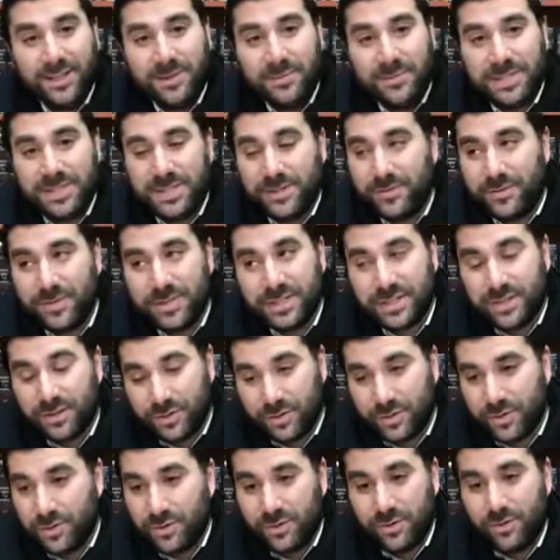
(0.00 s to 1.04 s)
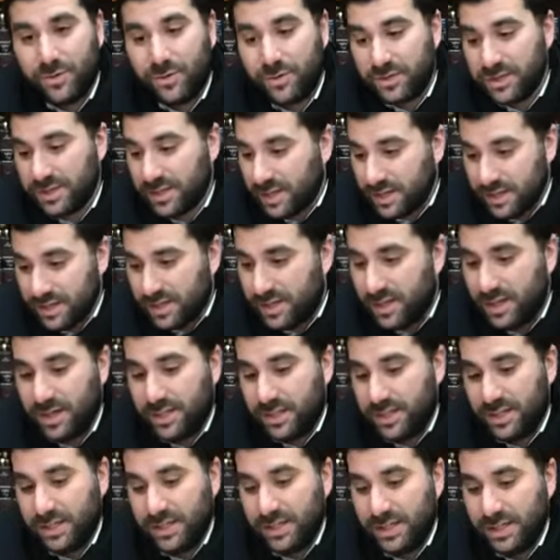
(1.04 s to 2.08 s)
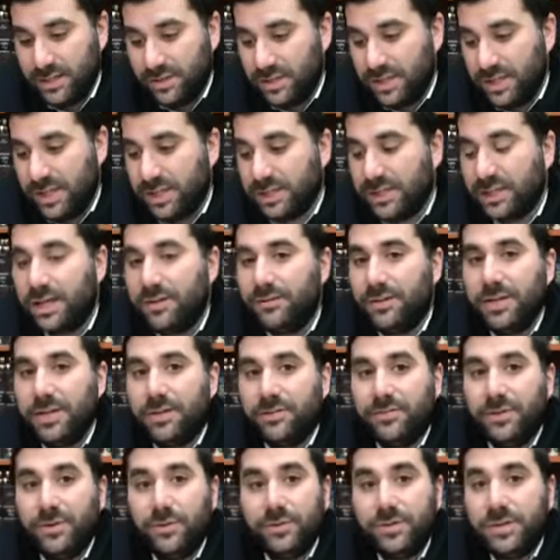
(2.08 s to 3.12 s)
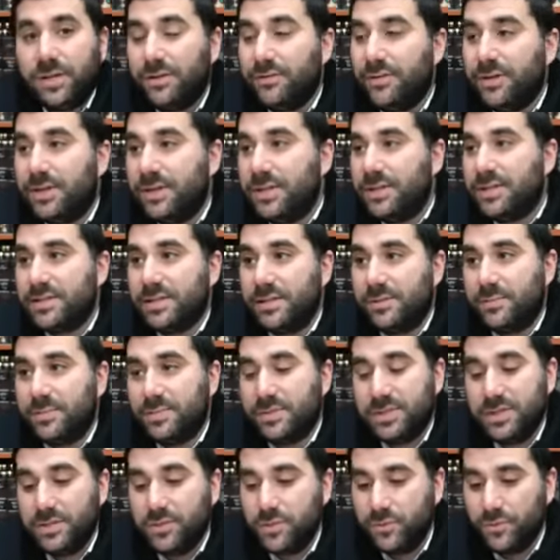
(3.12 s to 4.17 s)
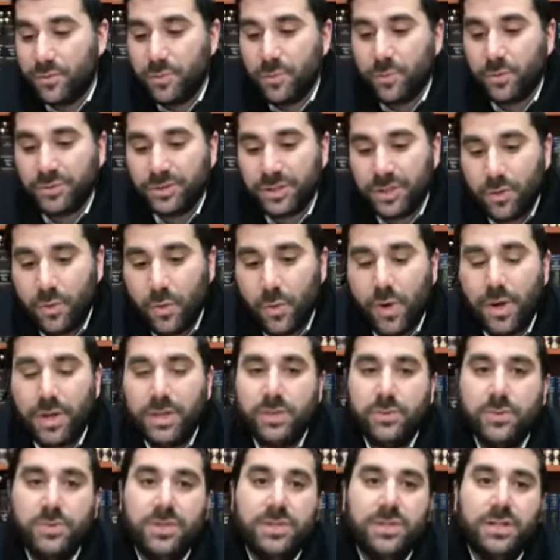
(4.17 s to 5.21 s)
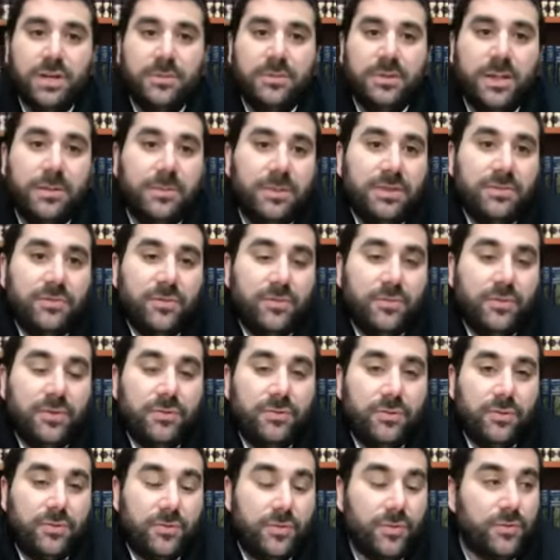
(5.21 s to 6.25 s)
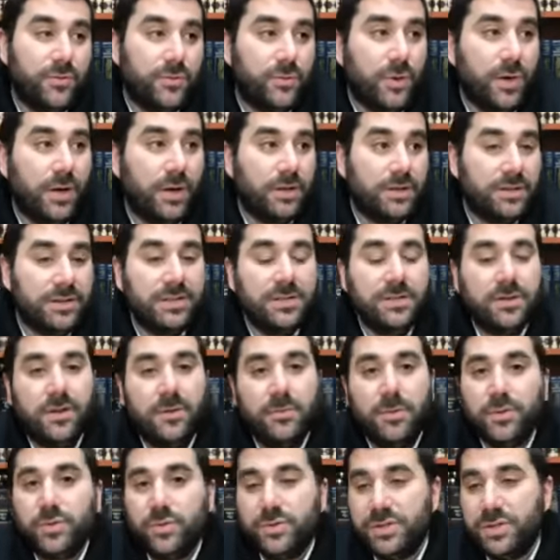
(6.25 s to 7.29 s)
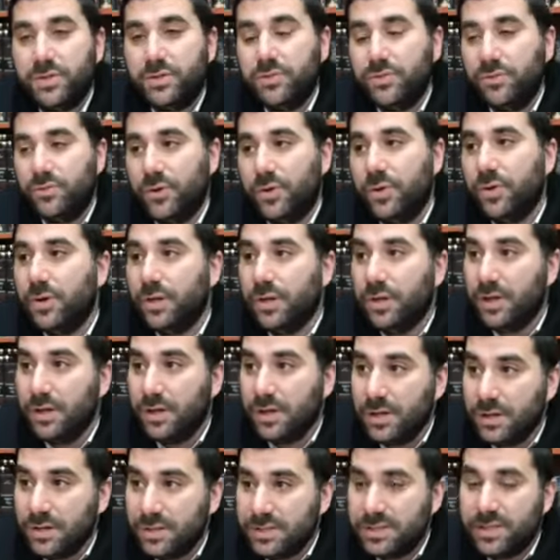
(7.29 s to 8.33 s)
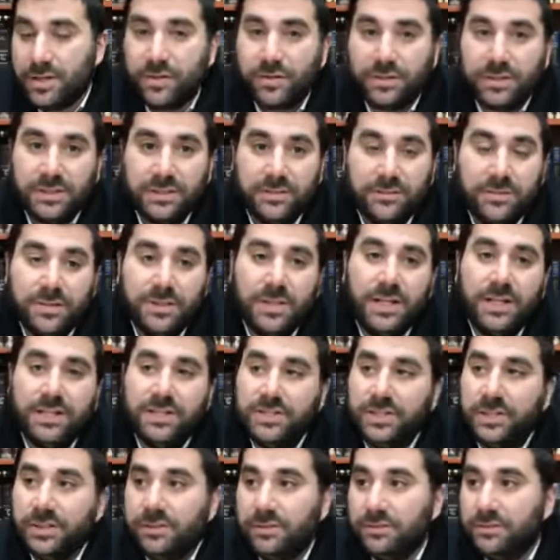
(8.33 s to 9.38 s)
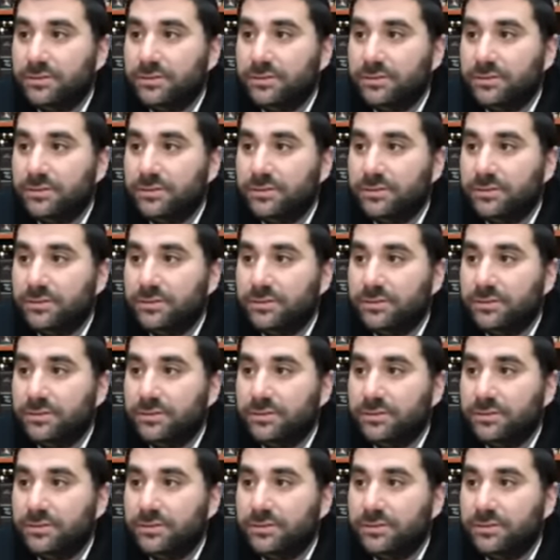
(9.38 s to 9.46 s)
Mais ça veut dire que il y a, y, y, un travail à faire. Le travail il est simple. Si tu veux monter en Ochranio, tu diras à il faut il faut, vouloir. Si comment tu sais que tu veux, c'est quand ta là elle tient.